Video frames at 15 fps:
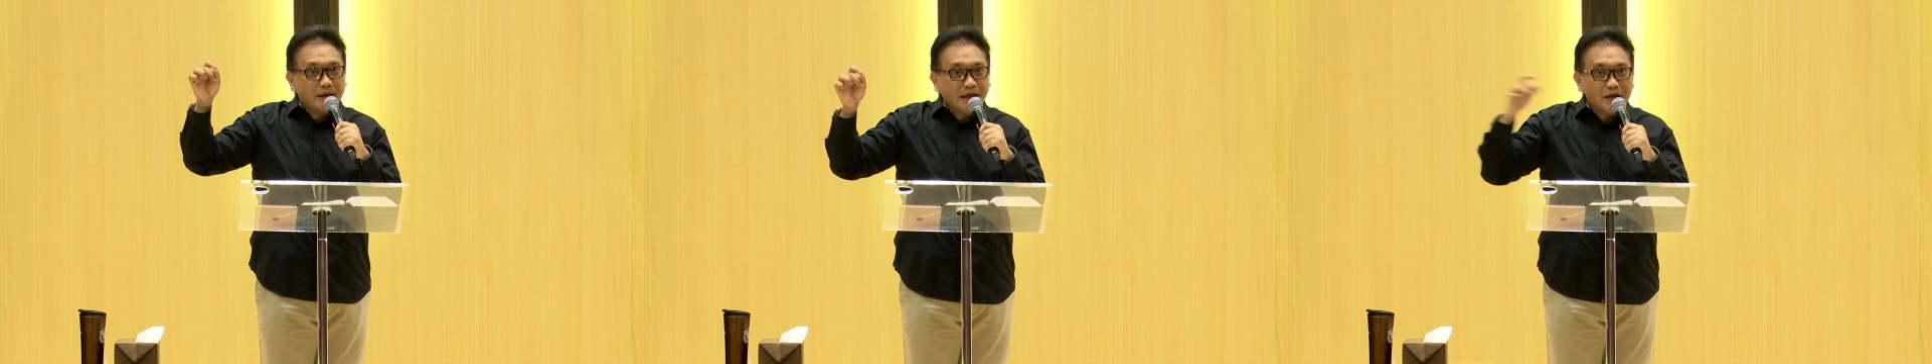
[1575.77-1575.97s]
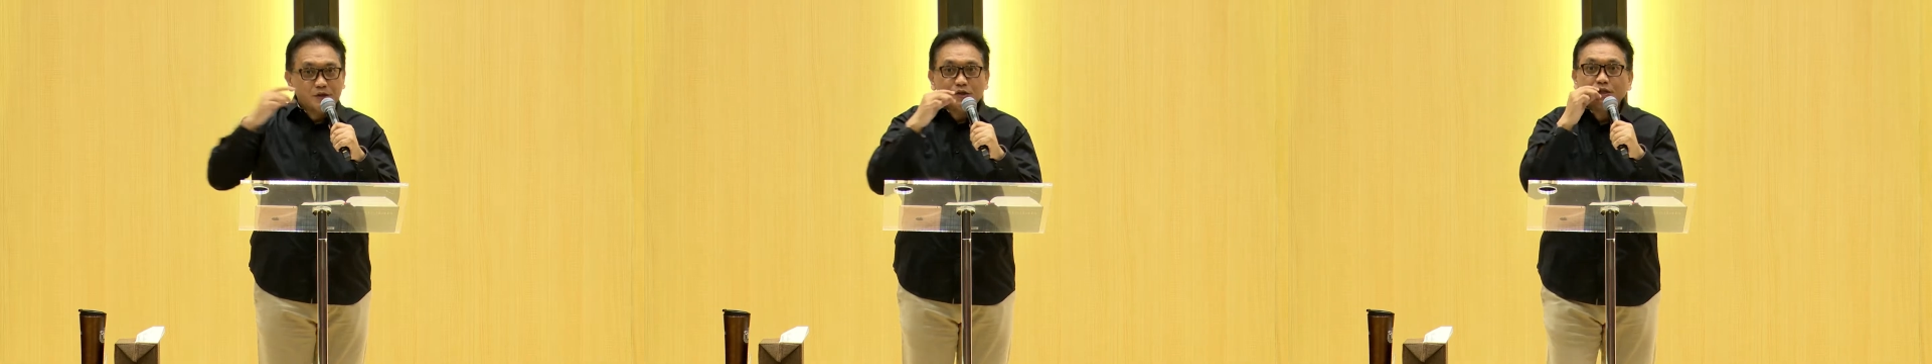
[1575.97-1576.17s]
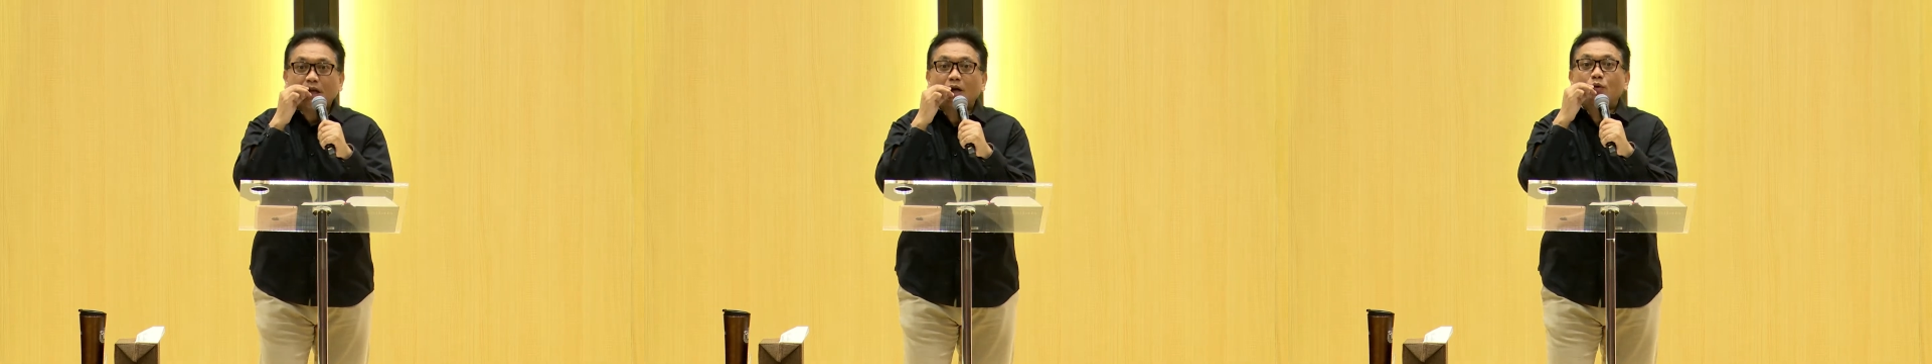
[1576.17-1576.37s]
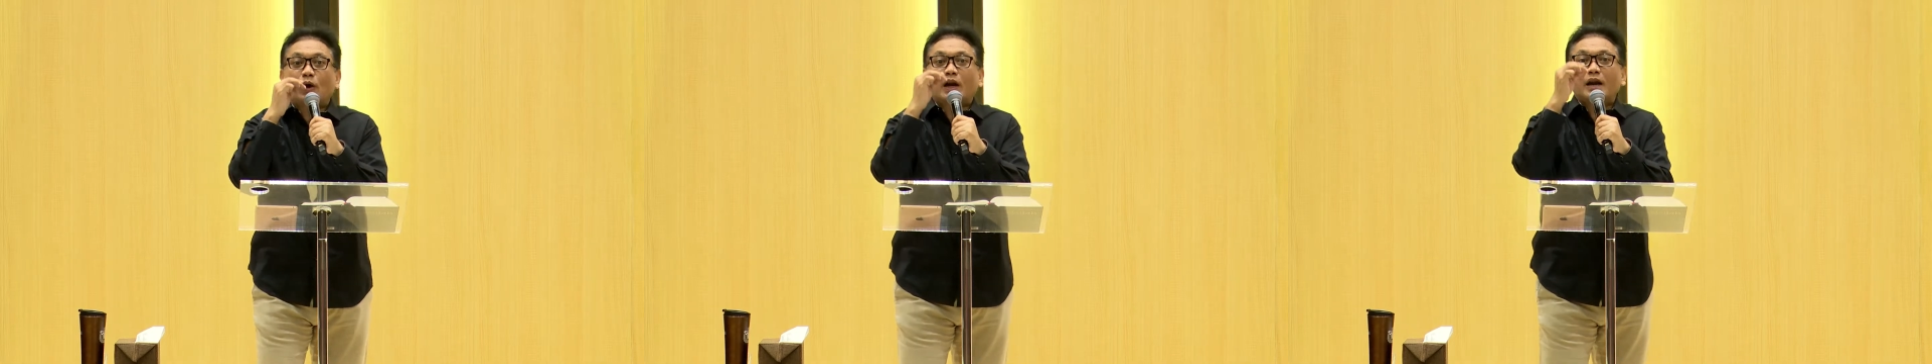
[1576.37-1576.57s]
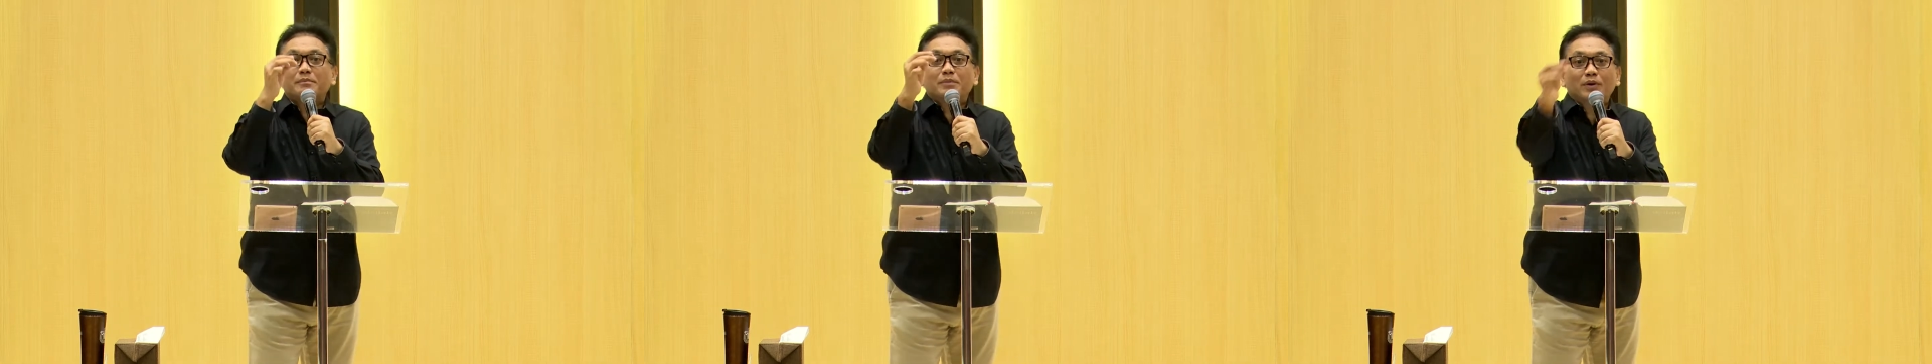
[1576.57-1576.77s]
Yesus keluar
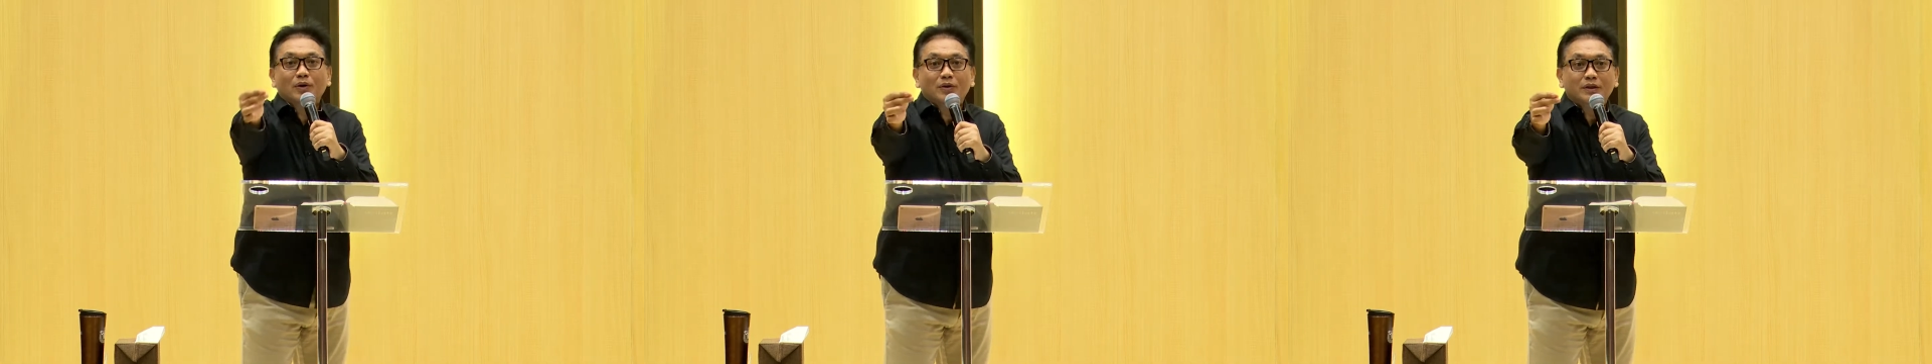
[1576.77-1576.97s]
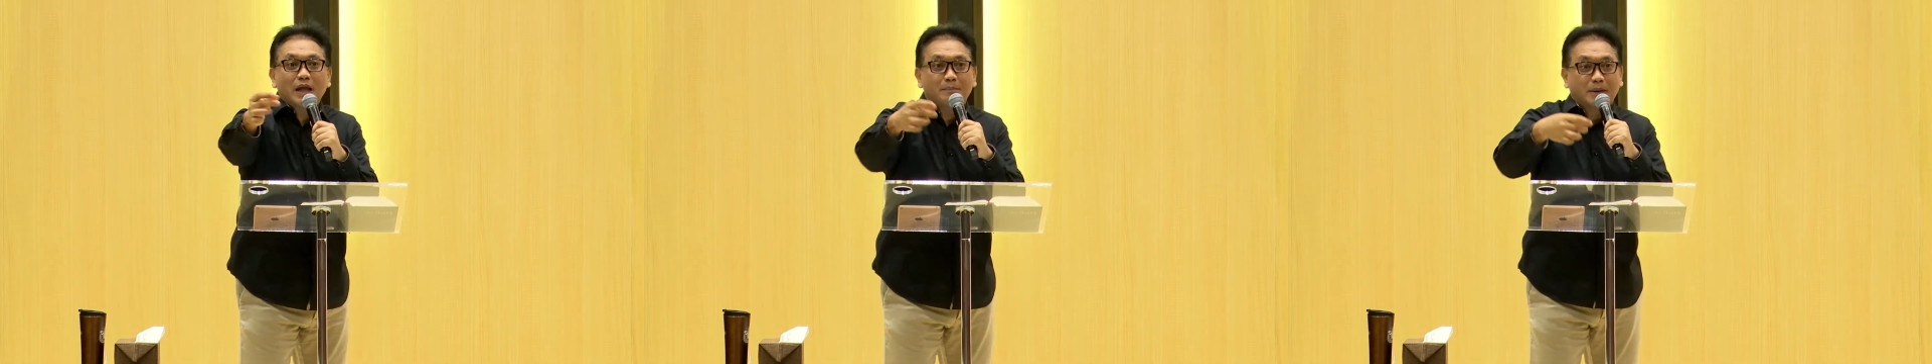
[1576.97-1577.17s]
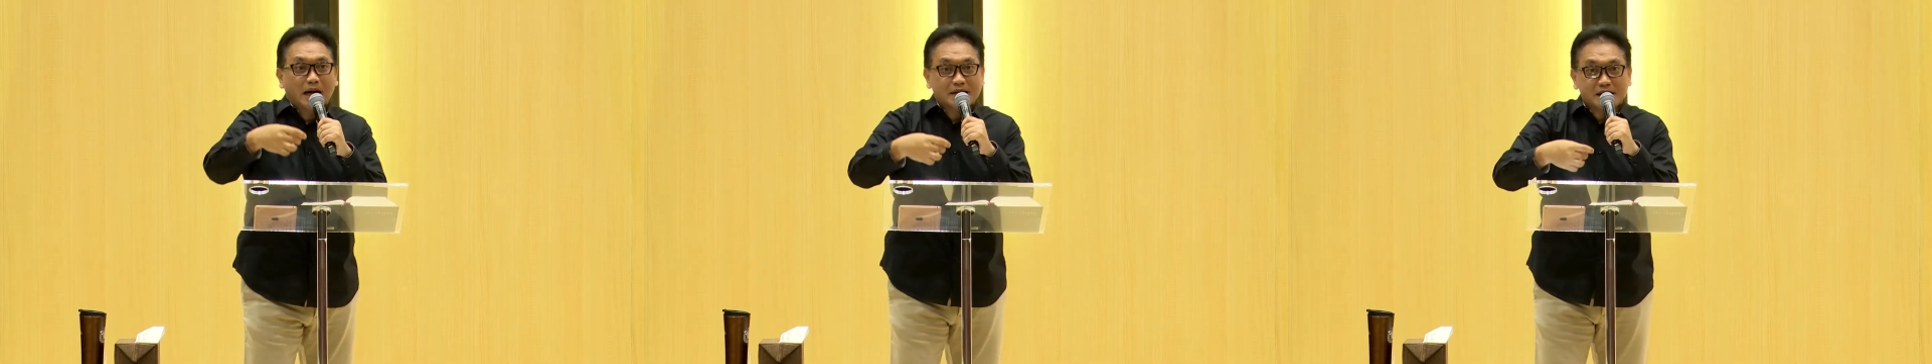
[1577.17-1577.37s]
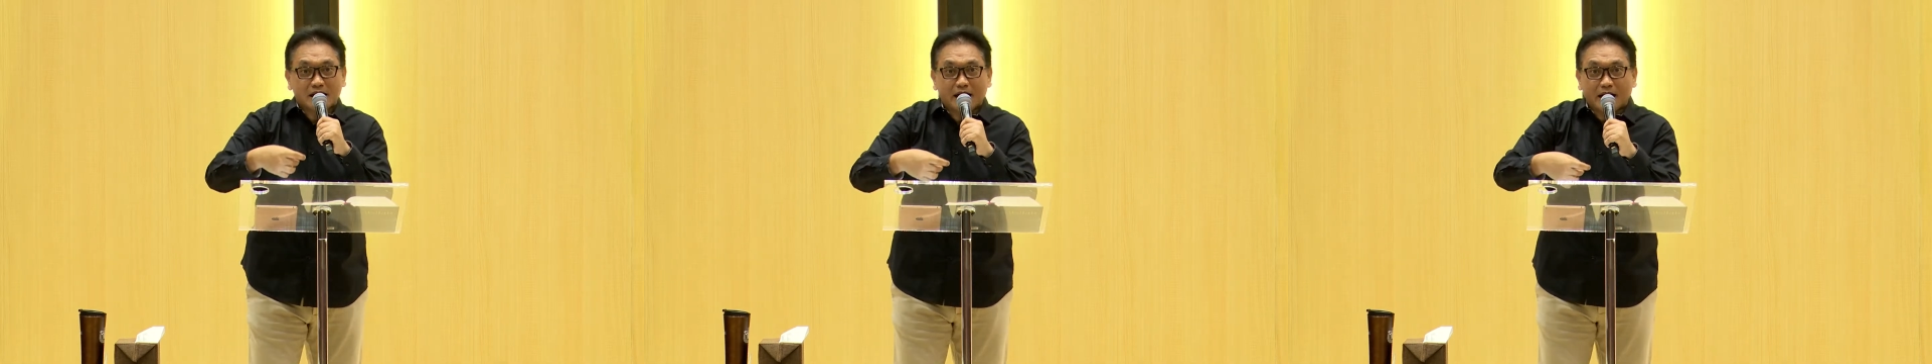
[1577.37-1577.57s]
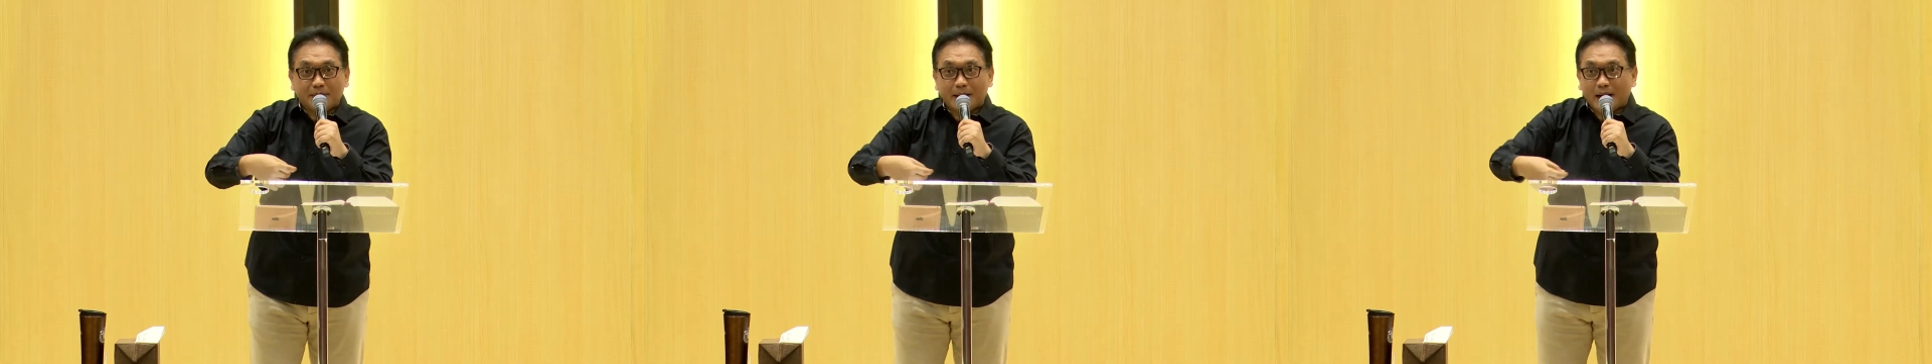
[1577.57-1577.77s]
dari mulut yang berasal
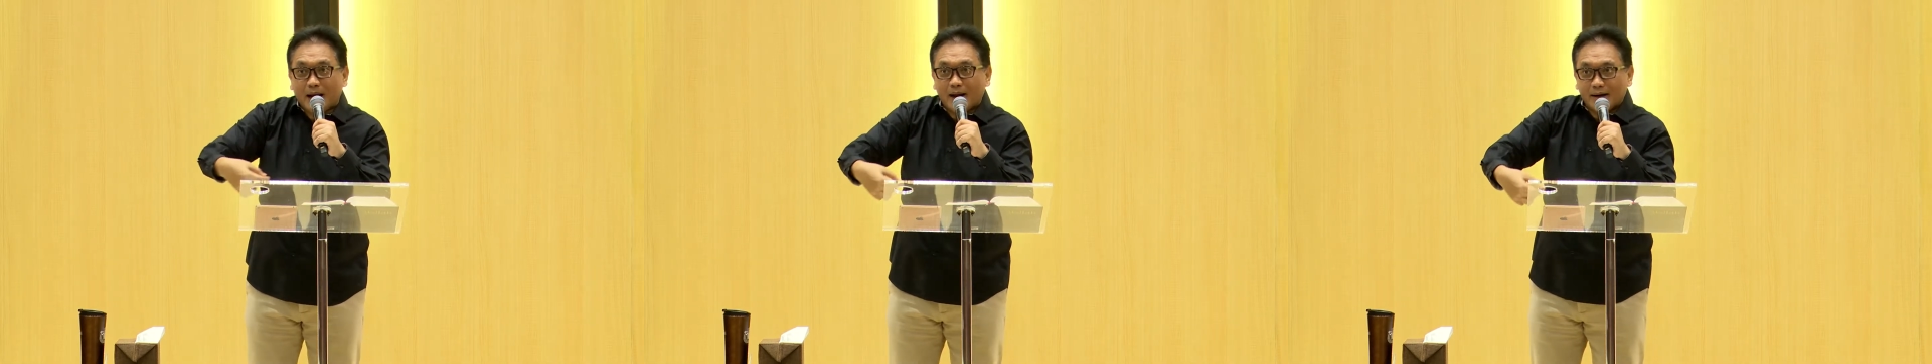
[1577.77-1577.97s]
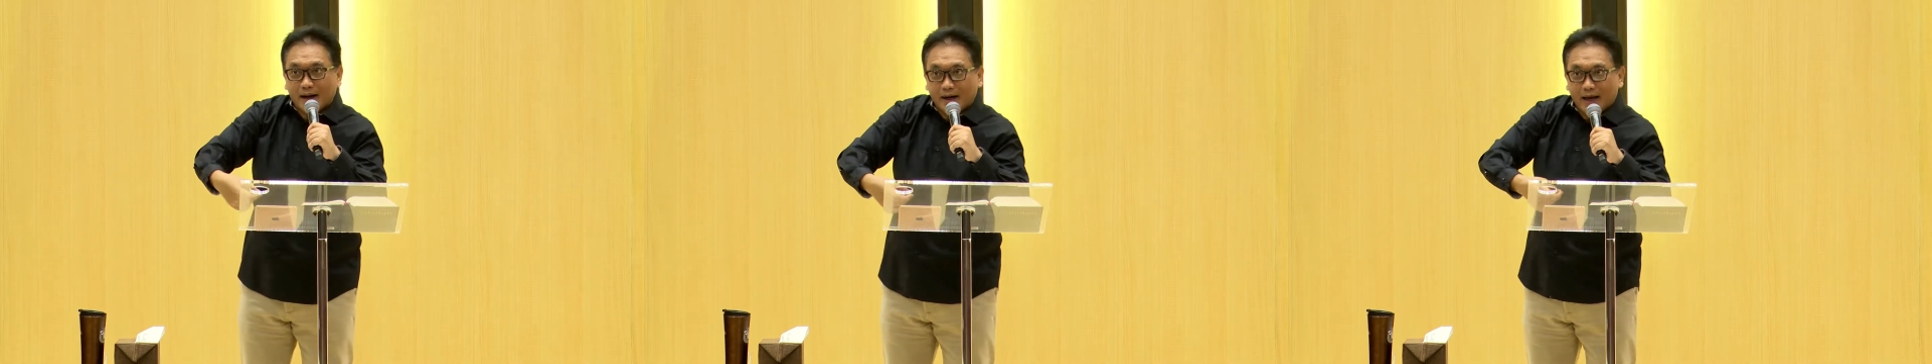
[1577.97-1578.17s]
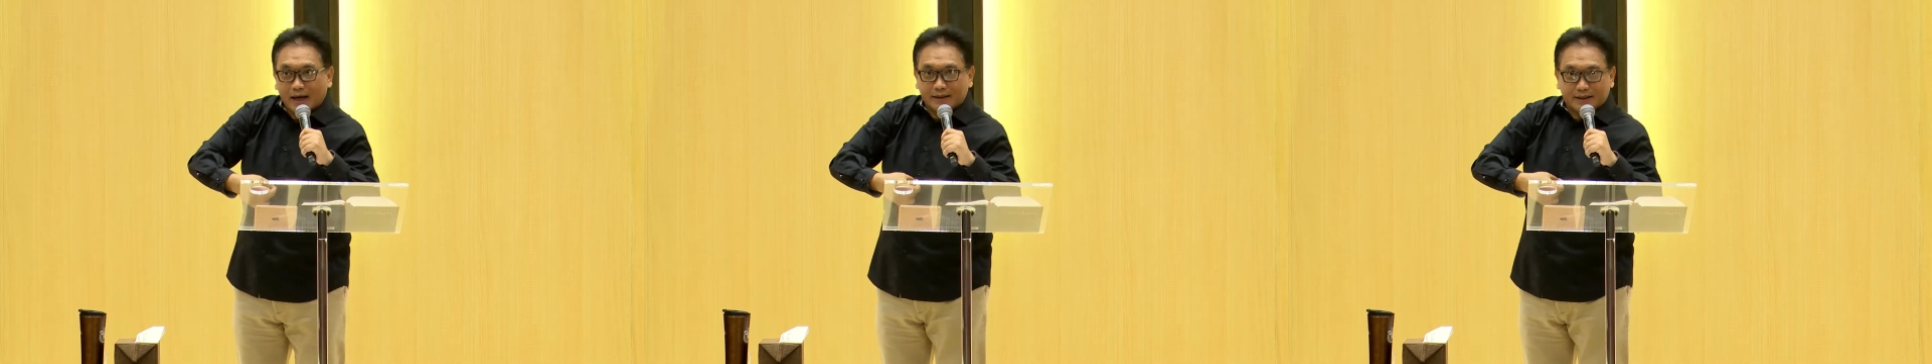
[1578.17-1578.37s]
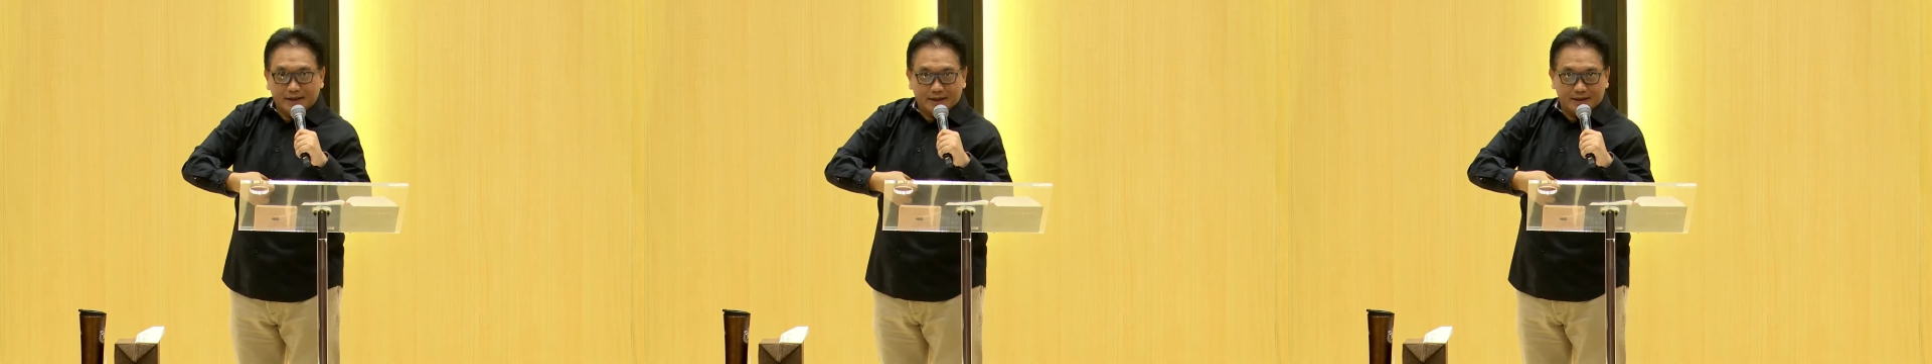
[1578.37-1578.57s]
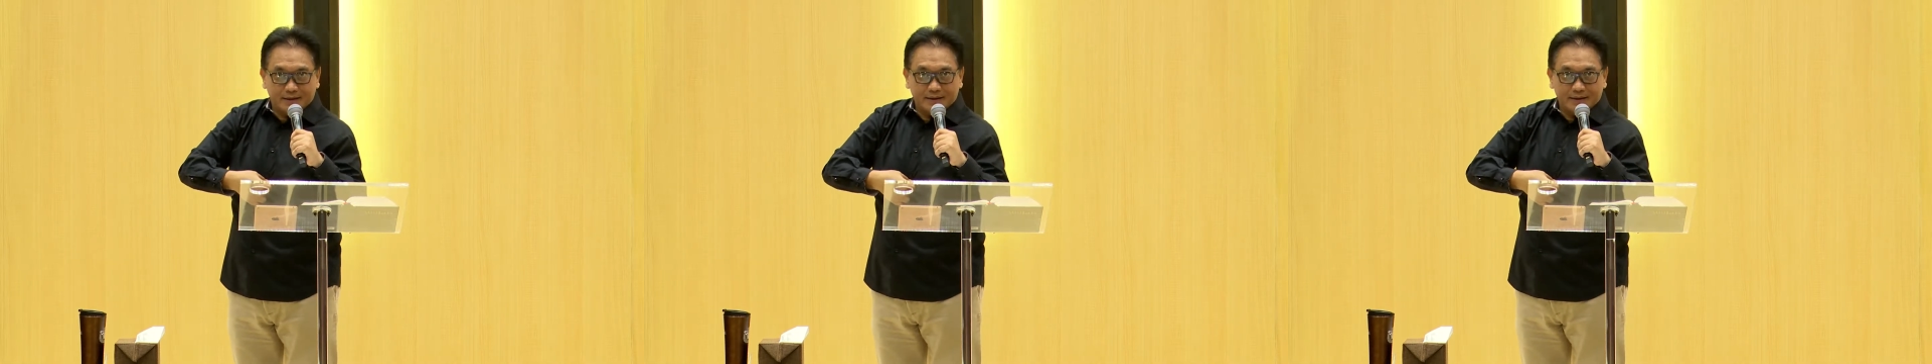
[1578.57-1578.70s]
dari mana? Dari hati.